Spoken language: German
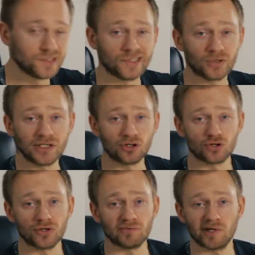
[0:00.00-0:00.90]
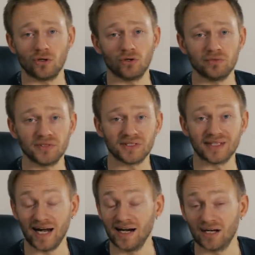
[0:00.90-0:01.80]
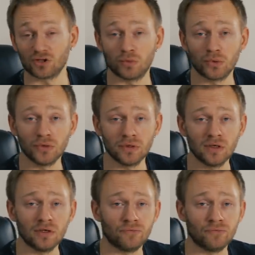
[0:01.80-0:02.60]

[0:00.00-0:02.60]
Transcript: Theoretisch könnte man auch mit Nagellack sprühen,